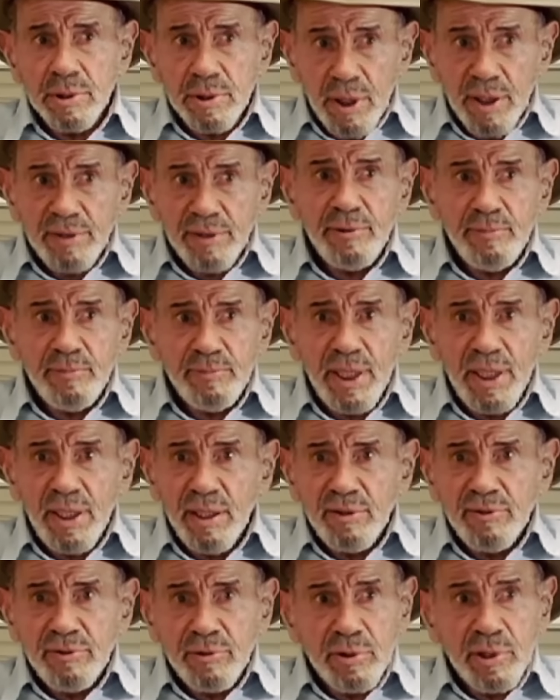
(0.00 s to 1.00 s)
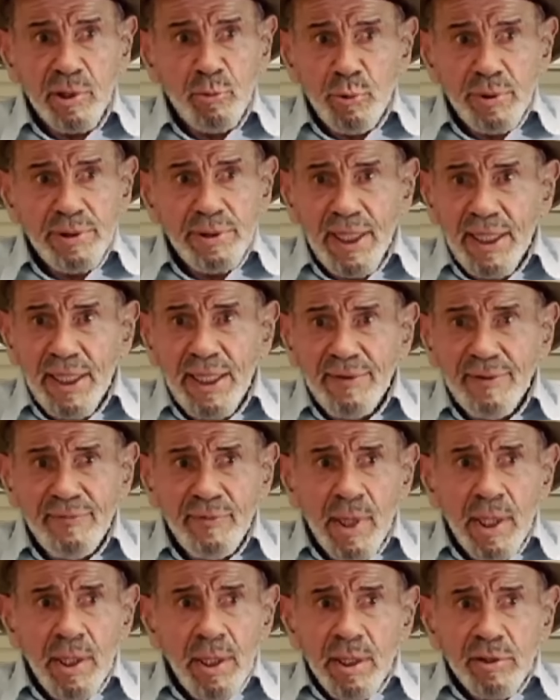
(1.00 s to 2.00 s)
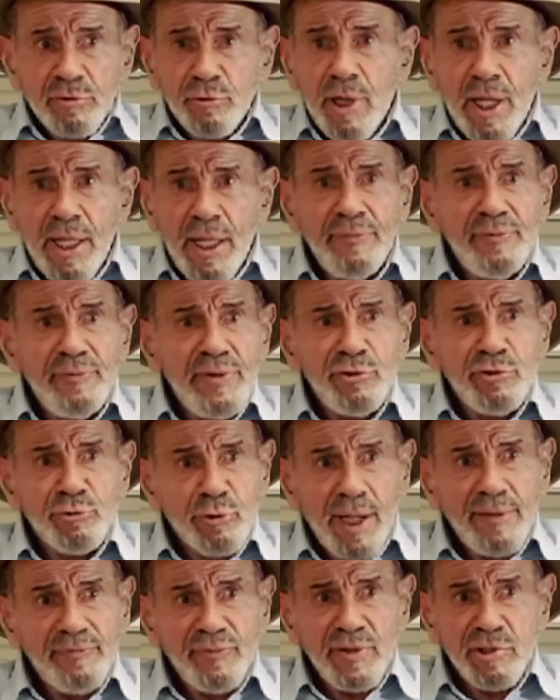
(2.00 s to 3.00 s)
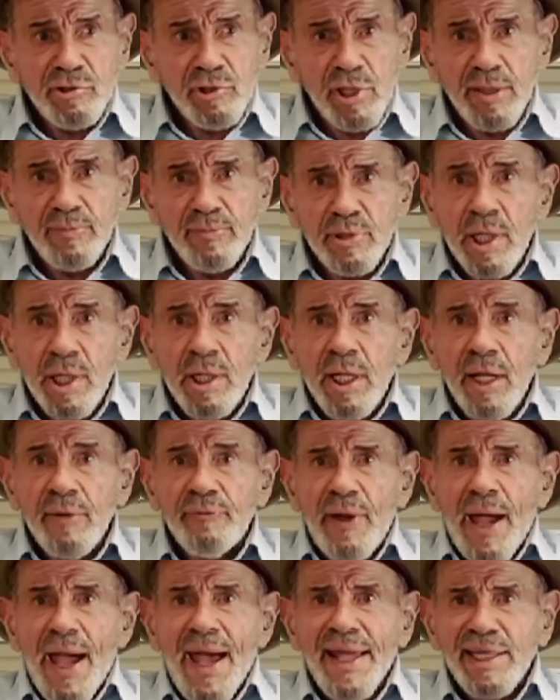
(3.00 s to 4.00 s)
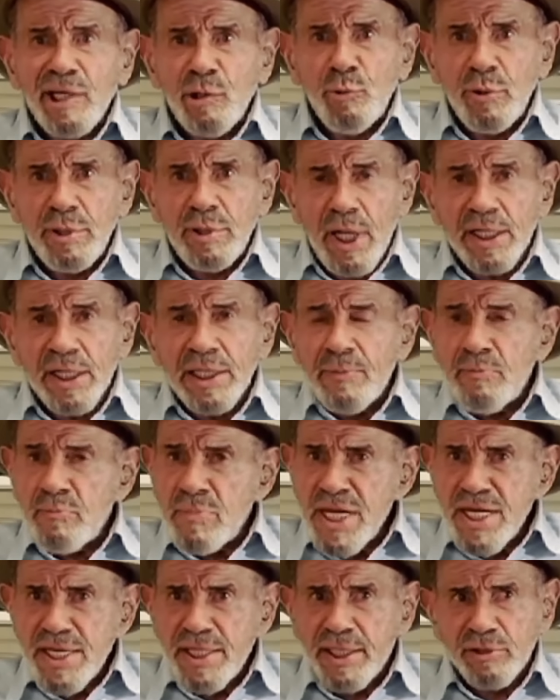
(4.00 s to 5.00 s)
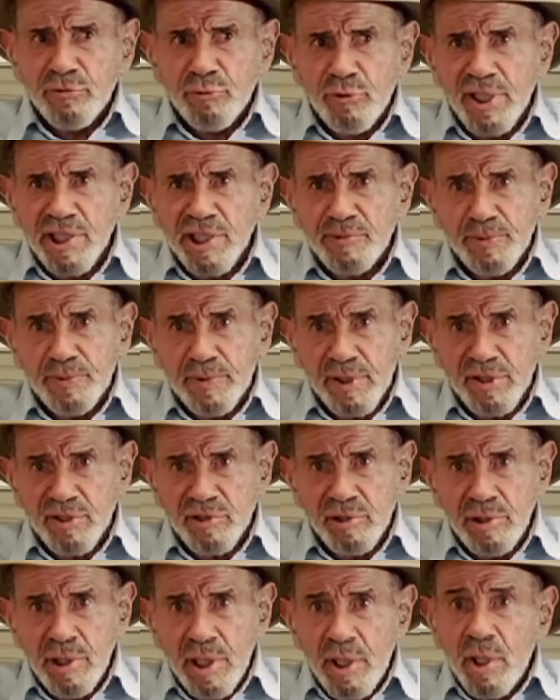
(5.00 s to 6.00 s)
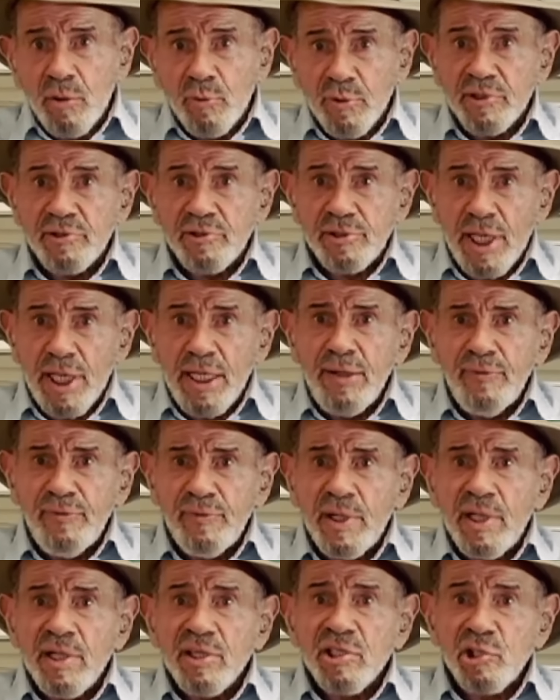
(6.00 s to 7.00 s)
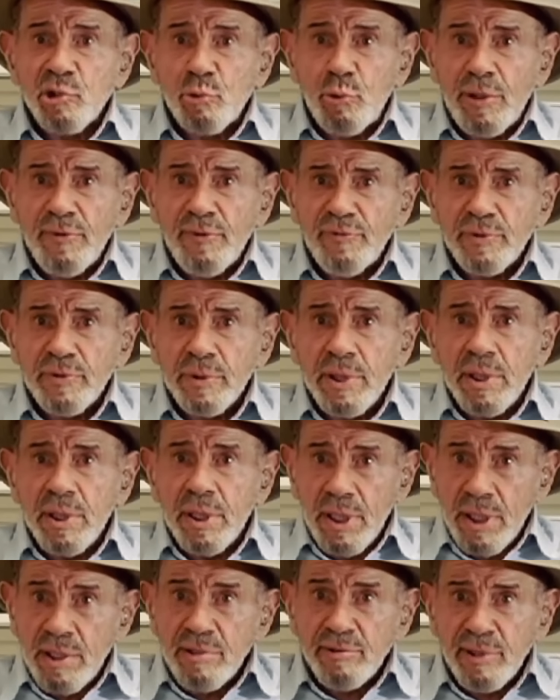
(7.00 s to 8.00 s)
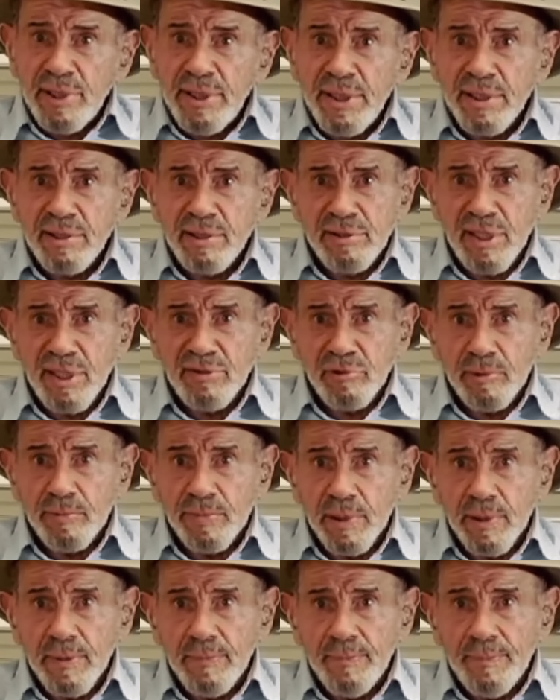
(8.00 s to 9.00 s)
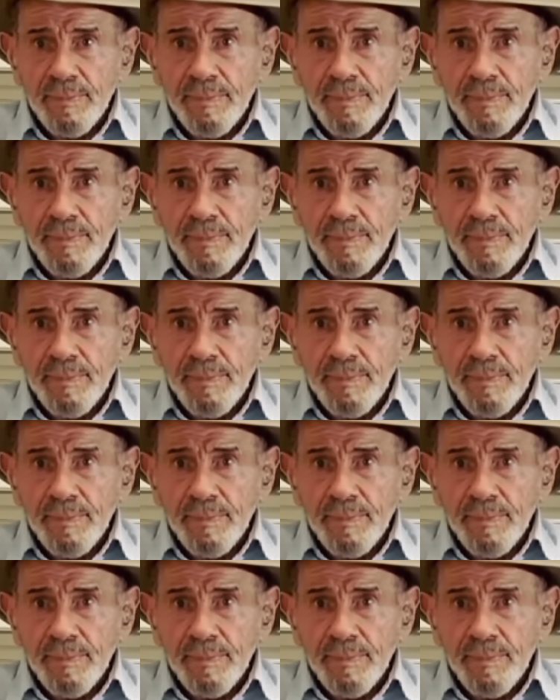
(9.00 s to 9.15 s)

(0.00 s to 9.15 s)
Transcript: больше не было бы огромных пробок. Адекватно спроектированный транспорт был бы безопасным, быстрым и легко доступным.